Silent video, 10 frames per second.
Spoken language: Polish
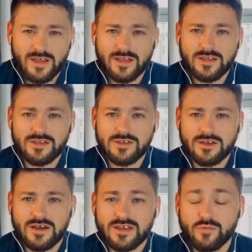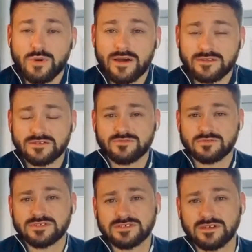I Eric Bern,
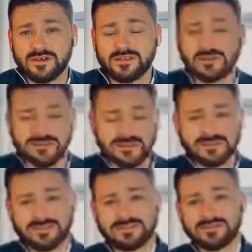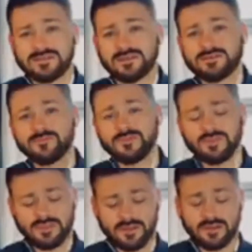twórca analizy transakcyjnej,
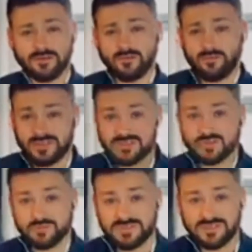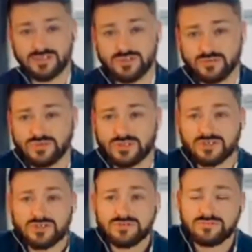tę bliskość psychiczną, czy
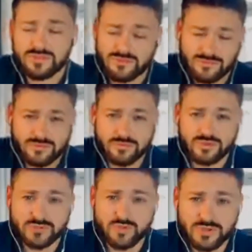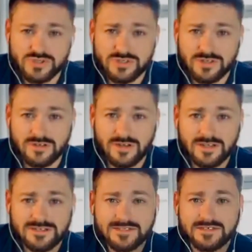też tu może puryści
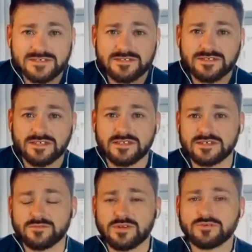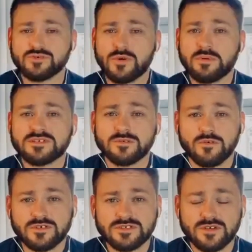analizy transakcyjnej teraz będą się łapać za
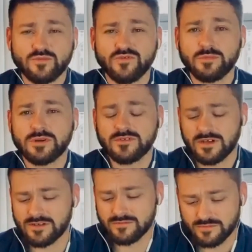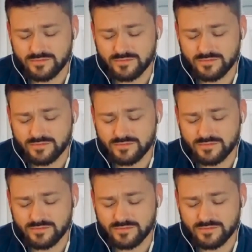głowę, co ja mówię, prawda, ale